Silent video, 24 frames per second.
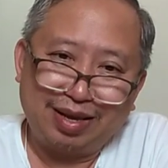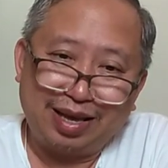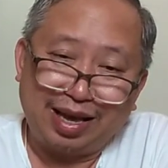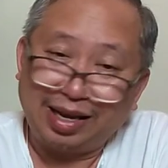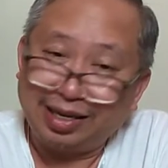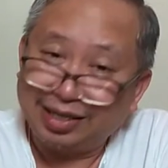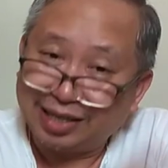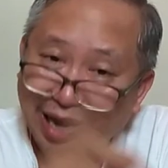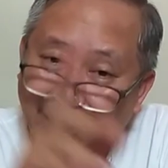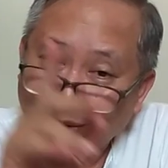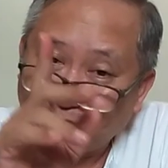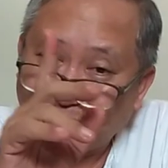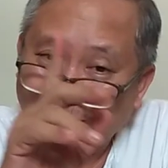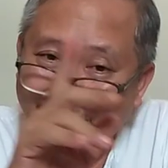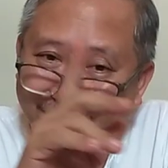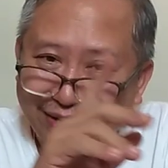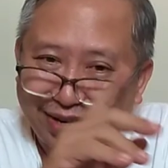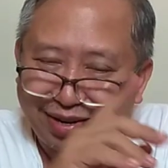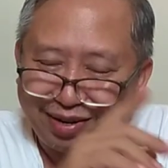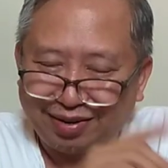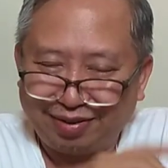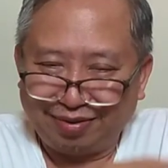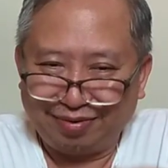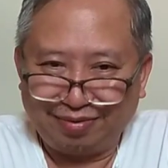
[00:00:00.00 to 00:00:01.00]

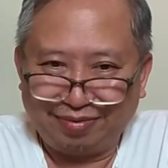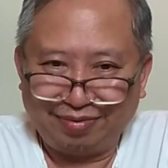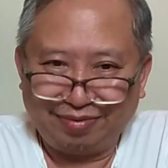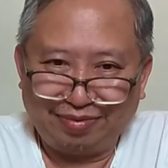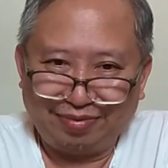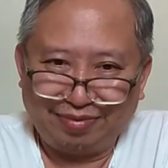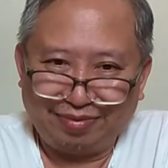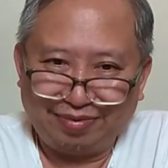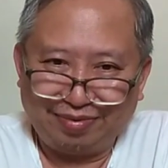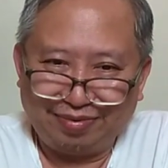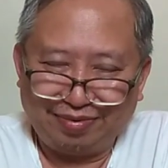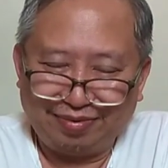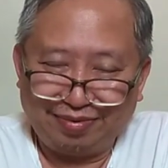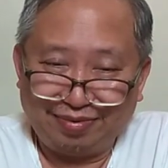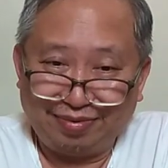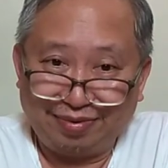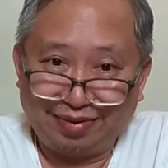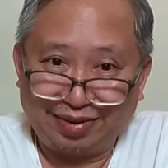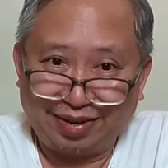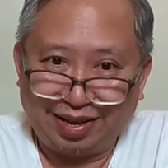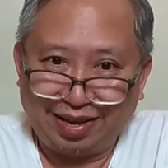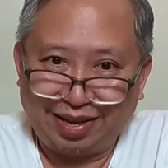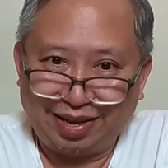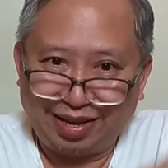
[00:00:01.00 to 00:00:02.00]
Example.
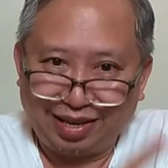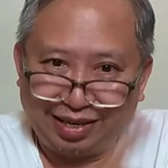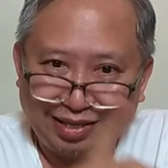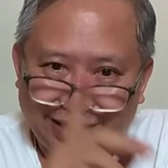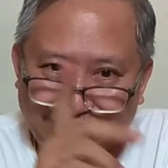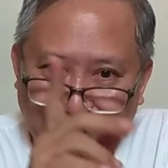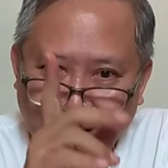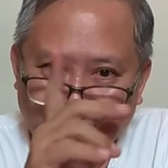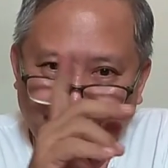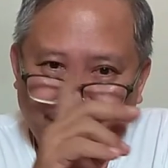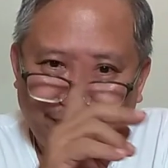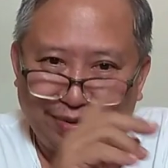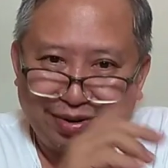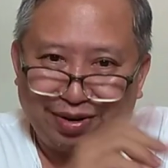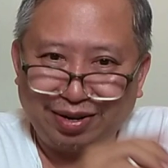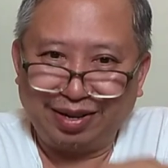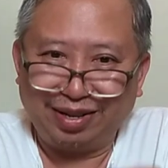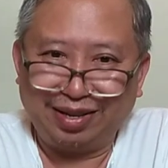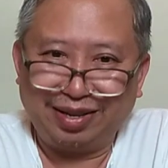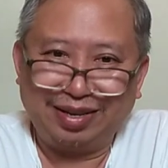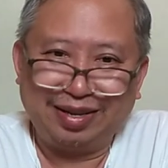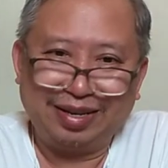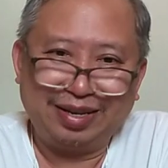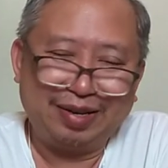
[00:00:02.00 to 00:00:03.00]
Okay, eh, example.
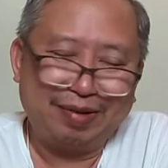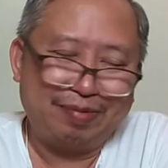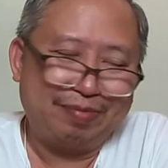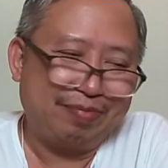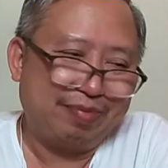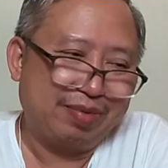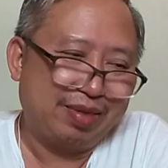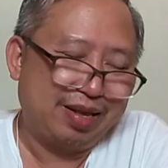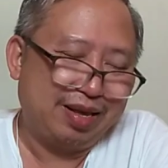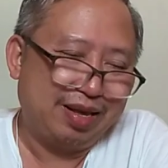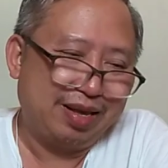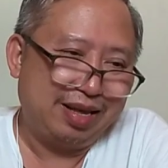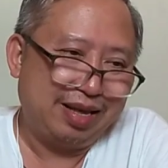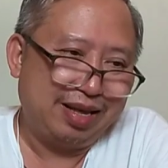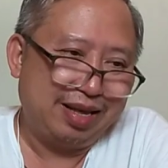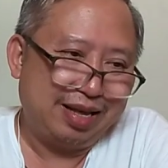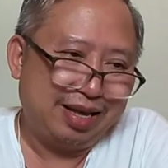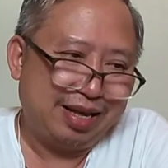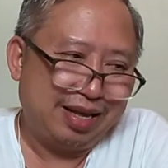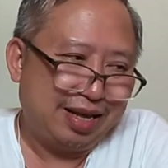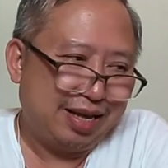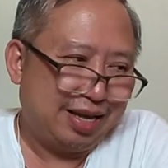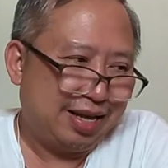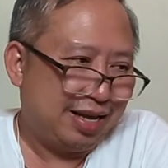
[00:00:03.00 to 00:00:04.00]

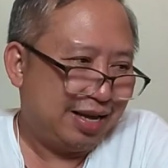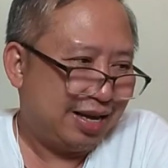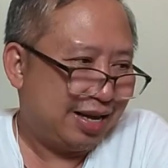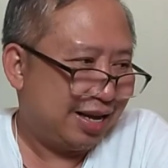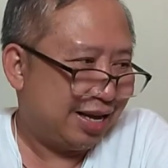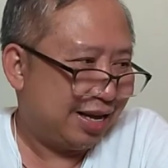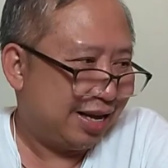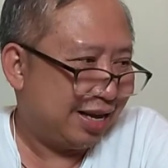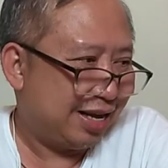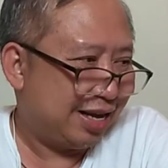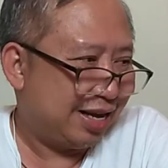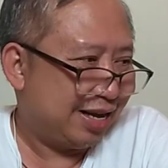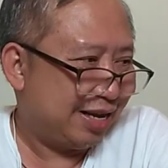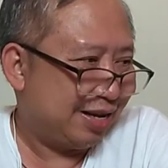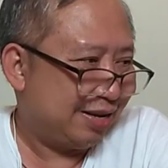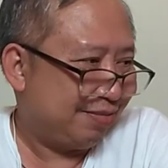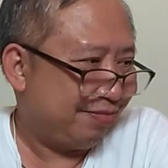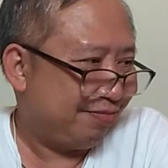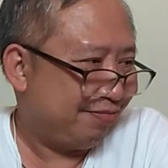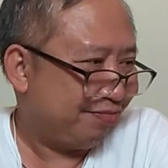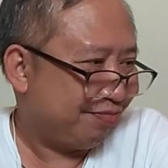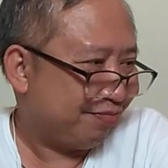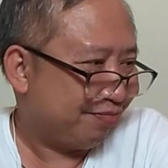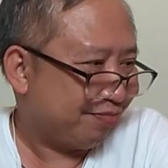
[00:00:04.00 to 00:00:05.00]

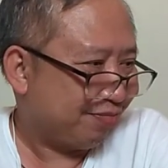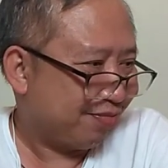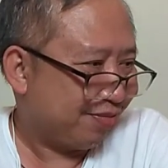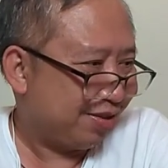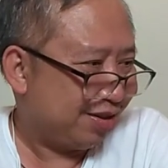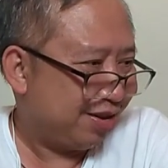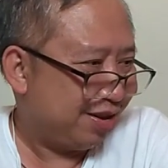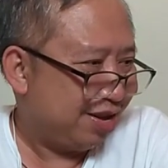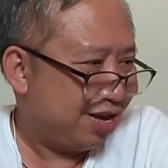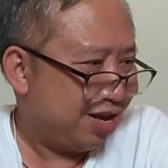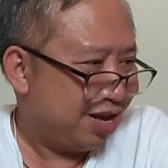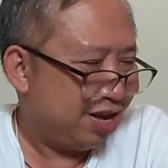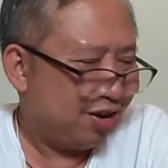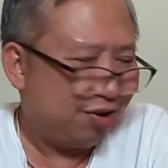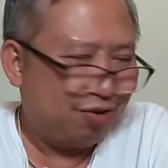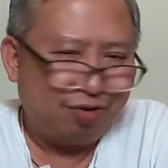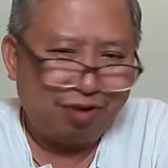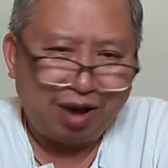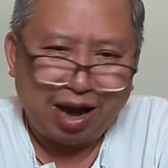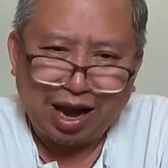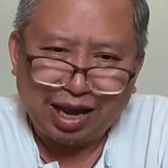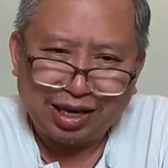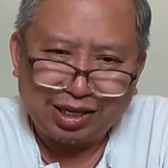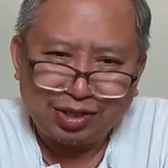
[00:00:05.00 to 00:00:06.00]
Uh,
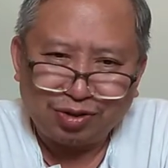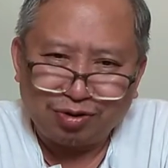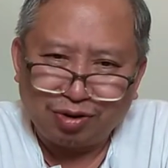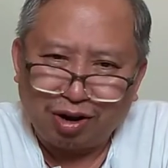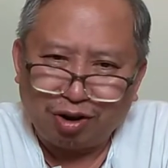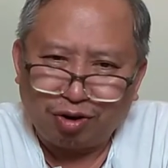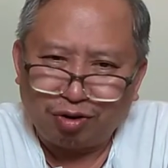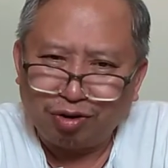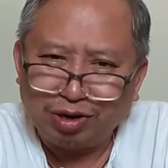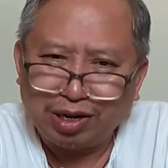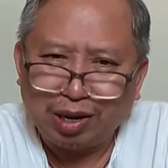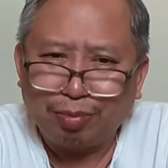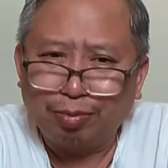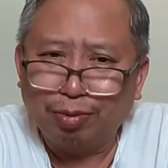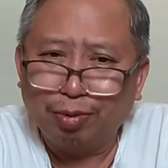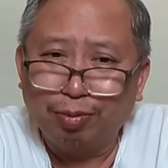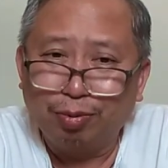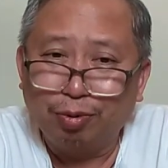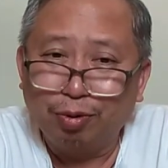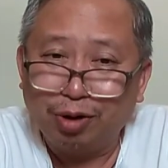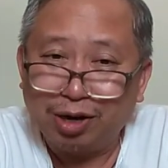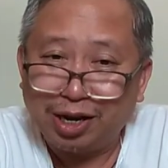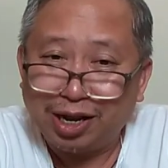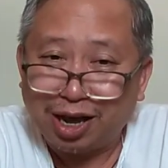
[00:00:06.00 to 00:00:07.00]
nung high school ako,
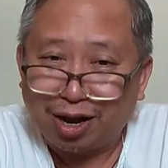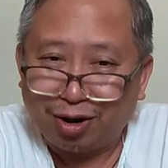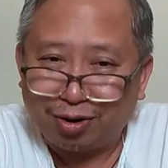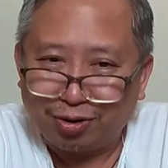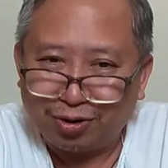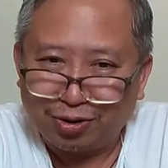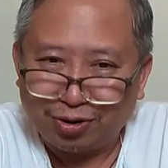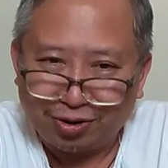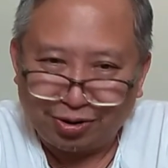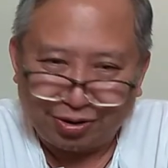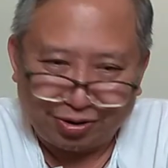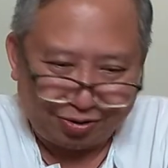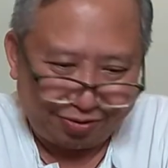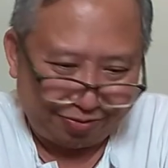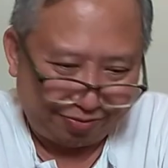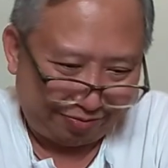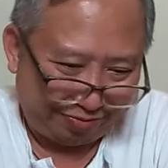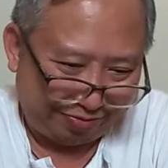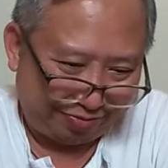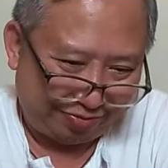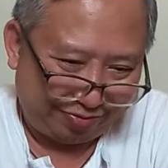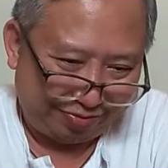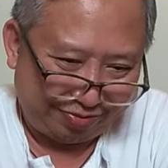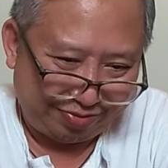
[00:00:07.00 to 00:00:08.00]
nabubuli ako. No?
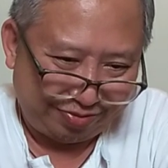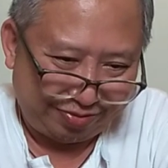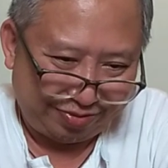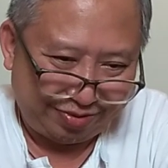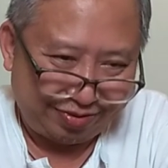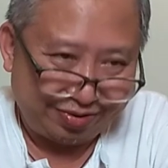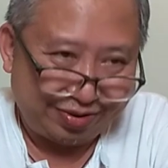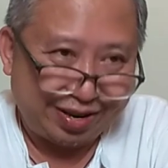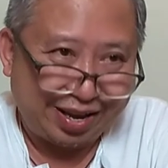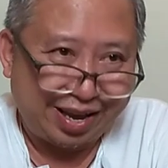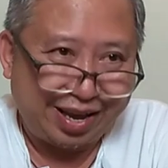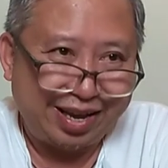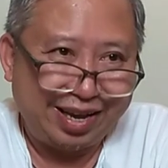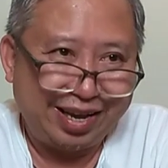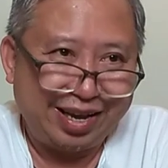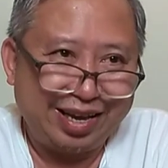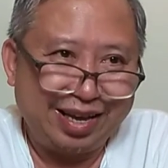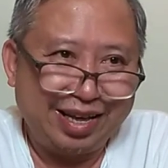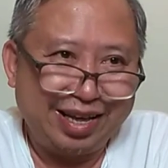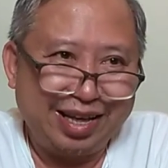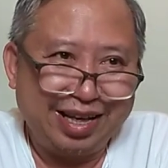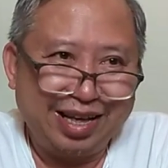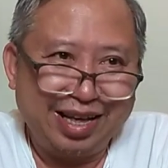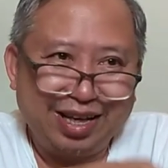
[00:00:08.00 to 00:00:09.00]
Okay?
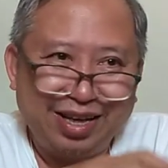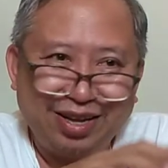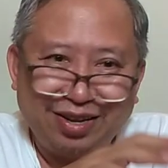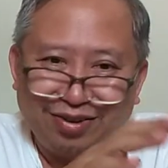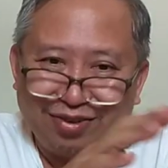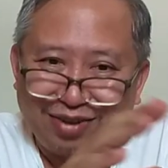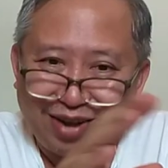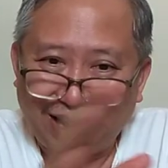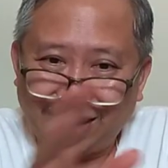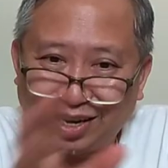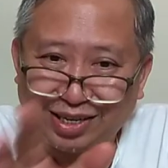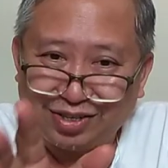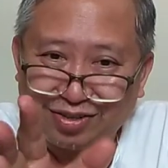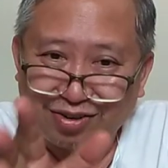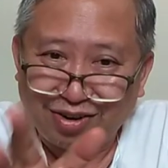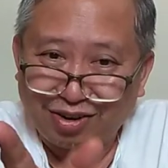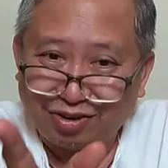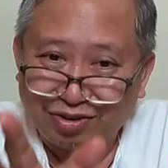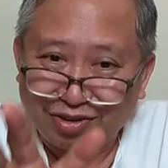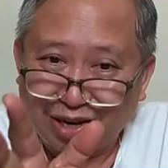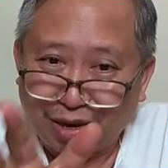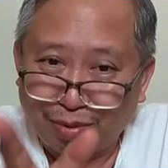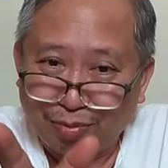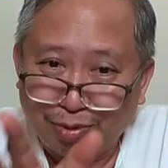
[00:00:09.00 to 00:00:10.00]
Nung high school
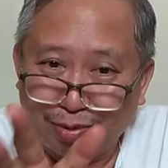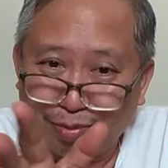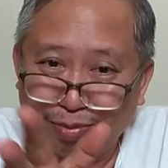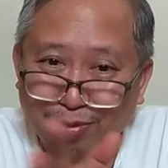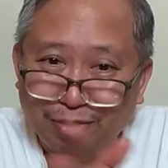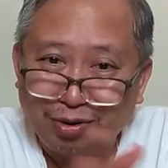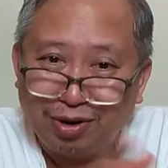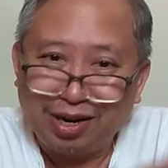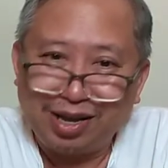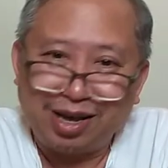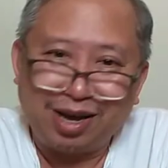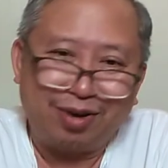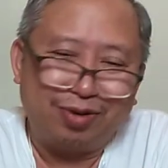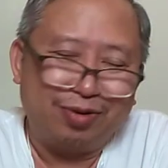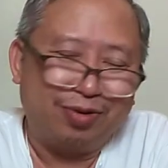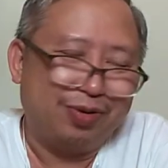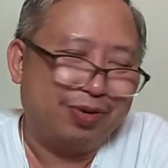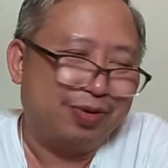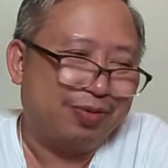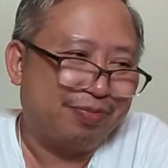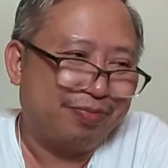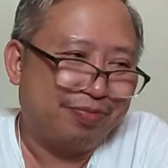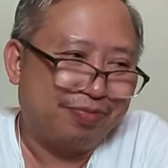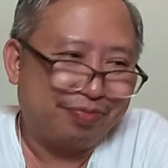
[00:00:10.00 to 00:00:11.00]
ako, nabubuli ako.